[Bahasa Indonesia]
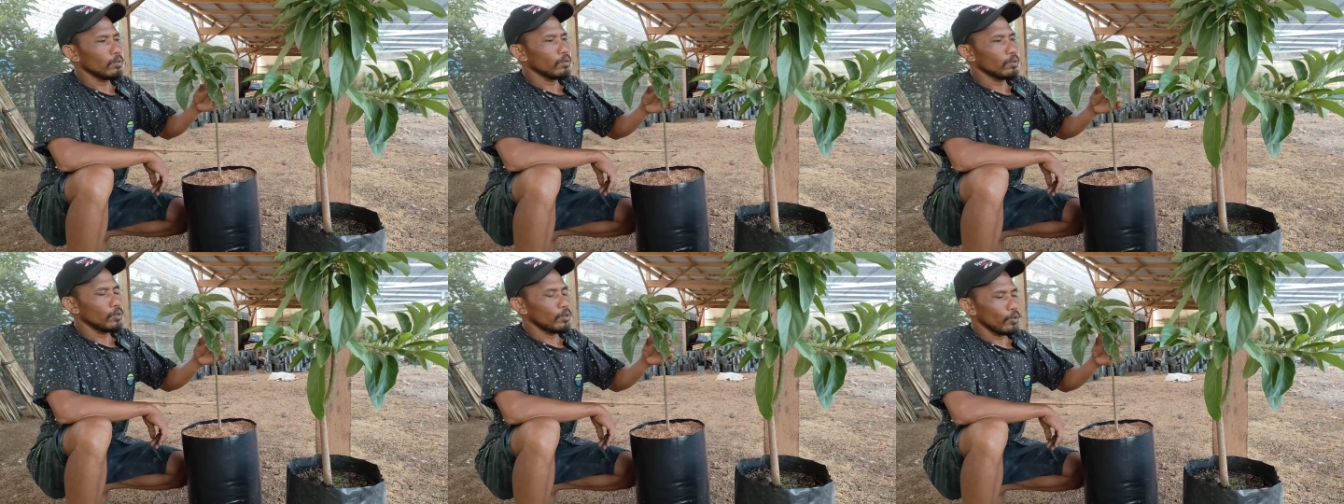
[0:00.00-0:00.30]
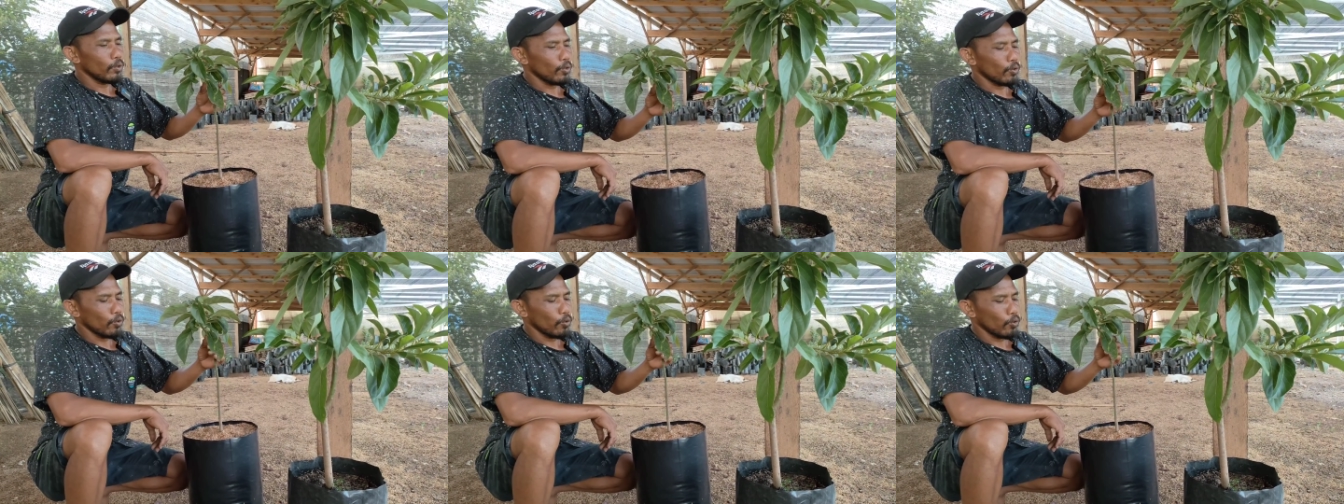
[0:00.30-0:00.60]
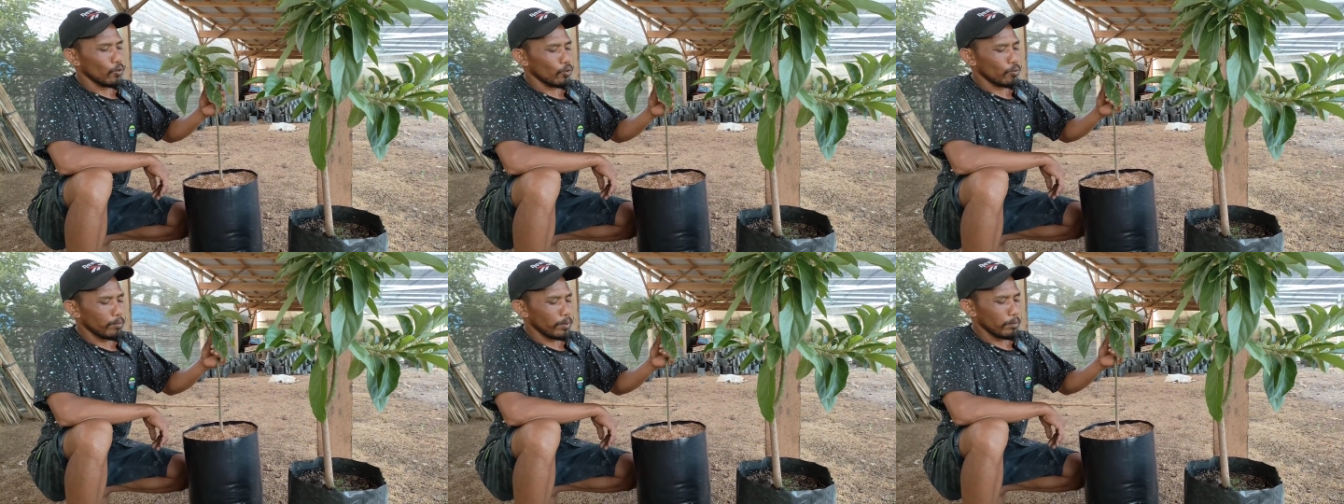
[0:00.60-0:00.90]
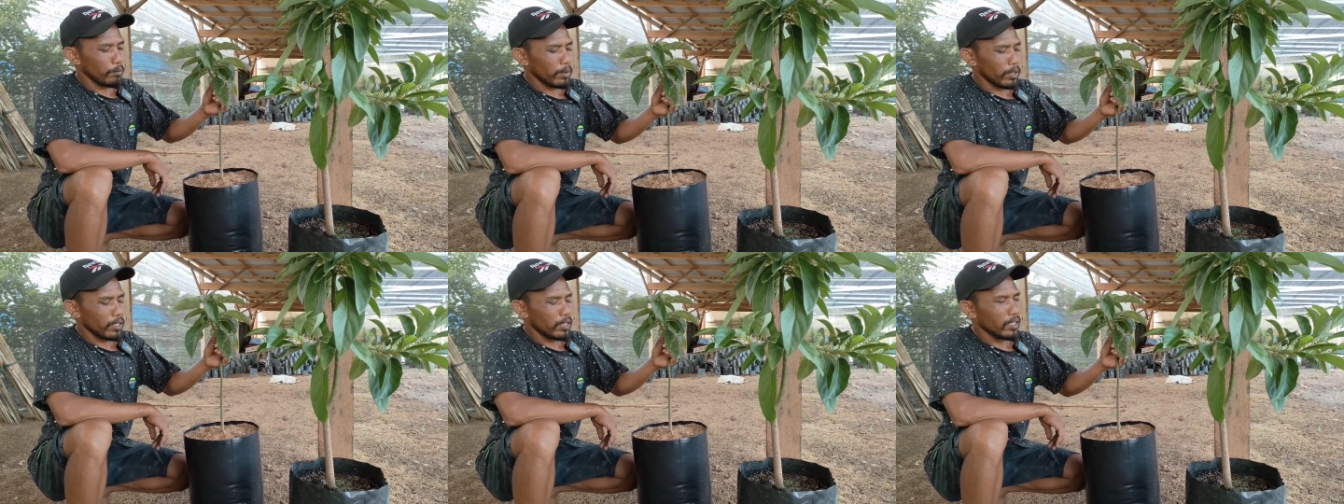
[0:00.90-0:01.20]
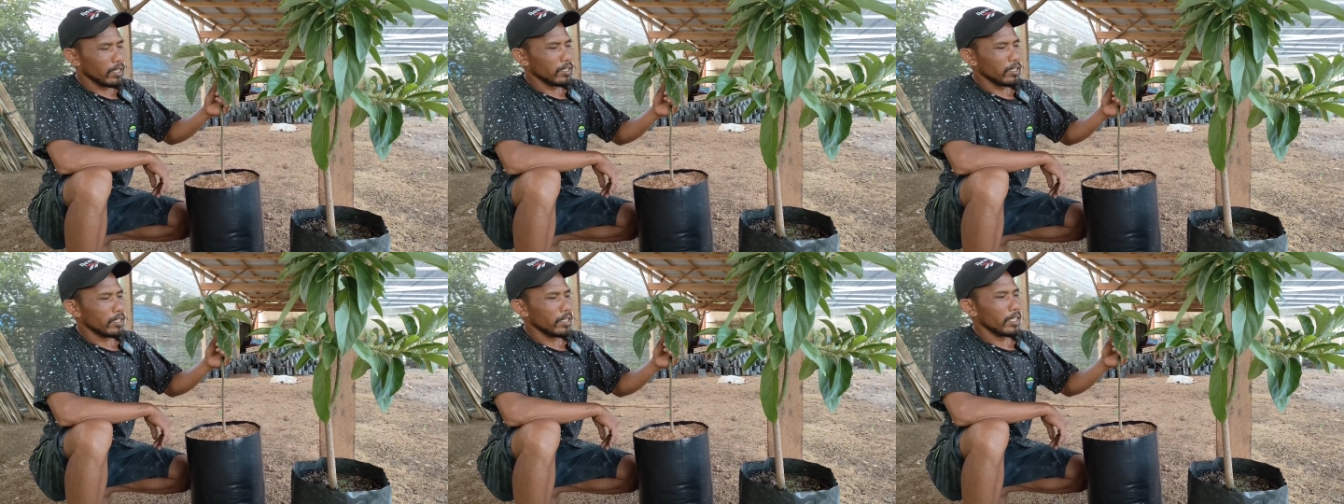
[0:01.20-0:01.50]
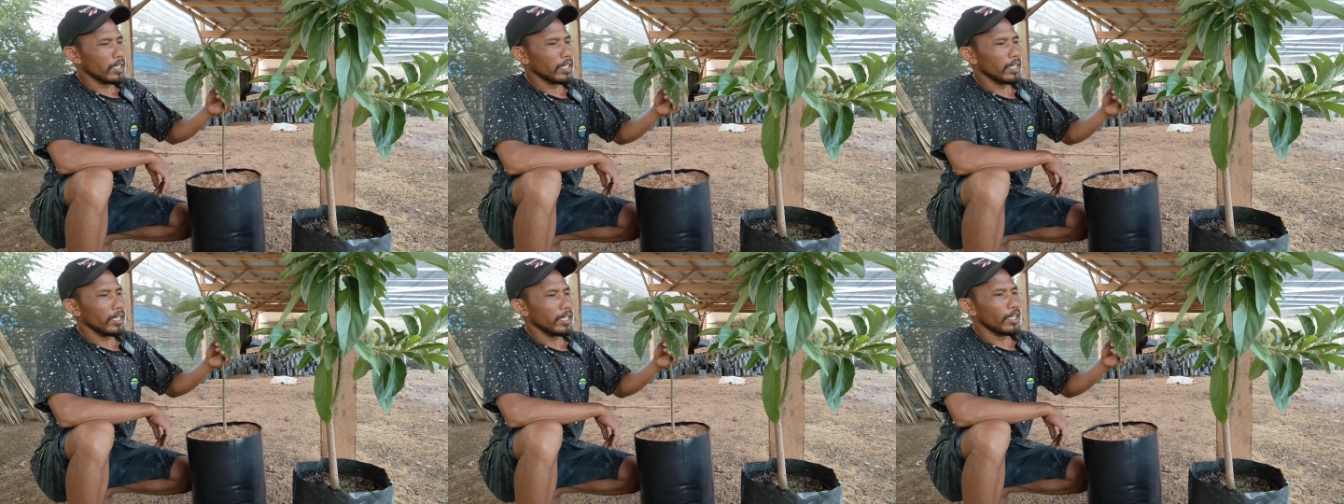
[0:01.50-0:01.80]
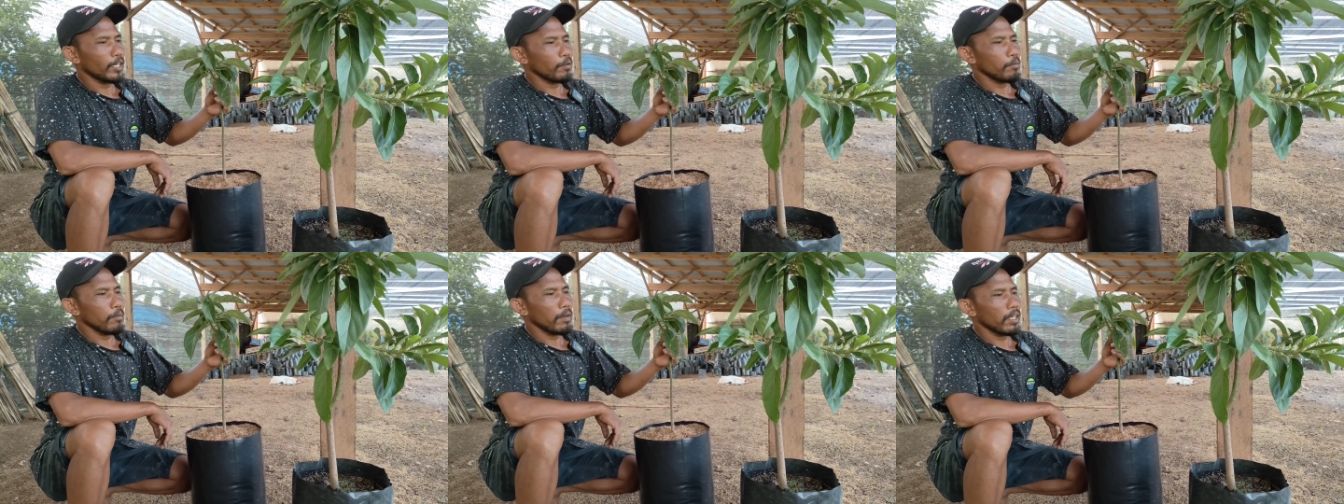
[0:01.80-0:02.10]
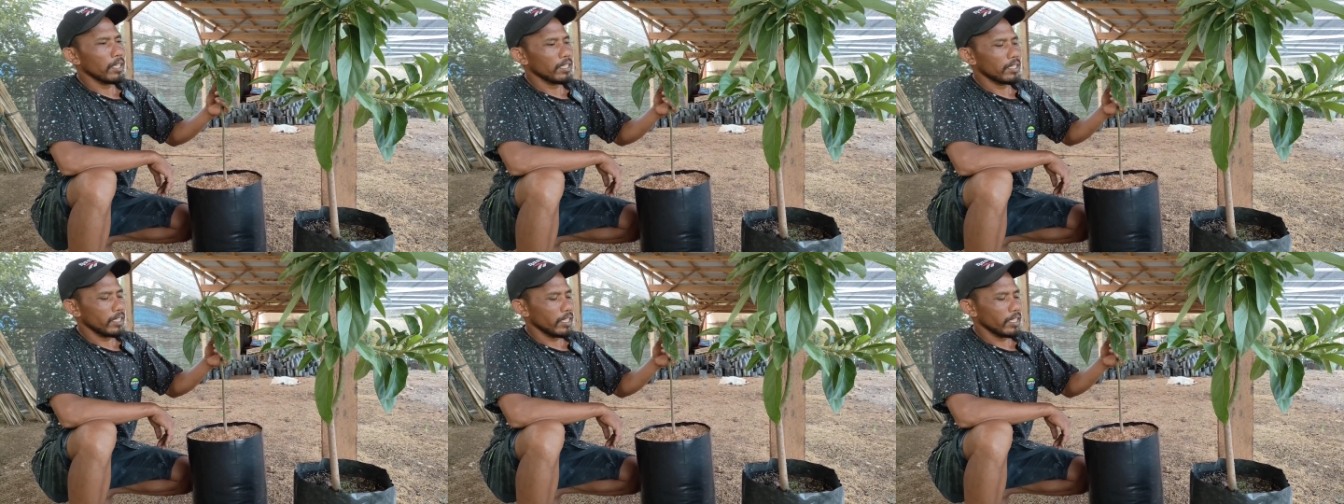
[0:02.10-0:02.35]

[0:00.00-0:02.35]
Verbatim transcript: untuk bibitnya sendiri ini memang